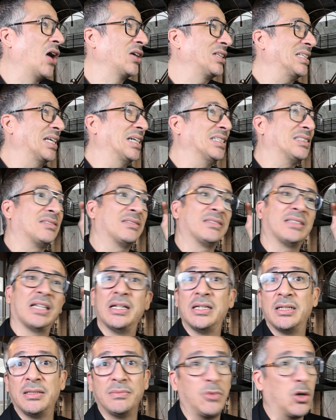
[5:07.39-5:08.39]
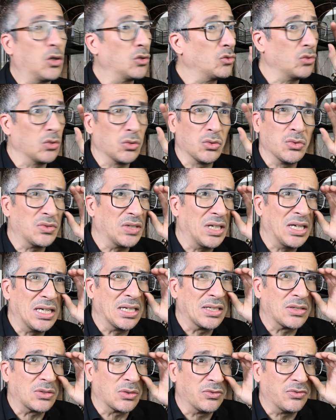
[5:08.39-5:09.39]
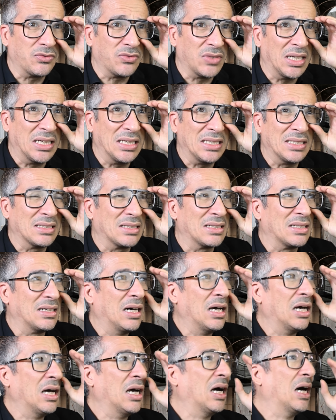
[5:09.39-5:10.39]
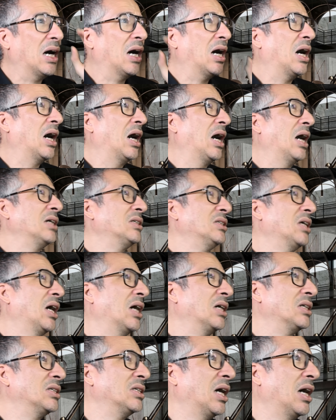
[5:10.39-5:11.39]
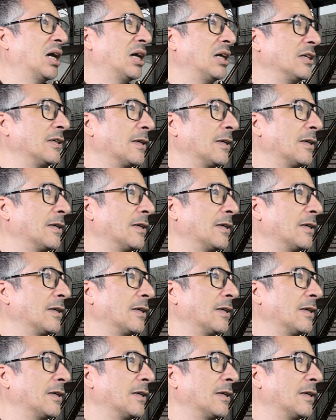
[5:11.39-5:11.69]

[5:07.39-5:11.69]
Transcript: il y a tellement d'oseille à se faire. Aïe, aïe, aïe.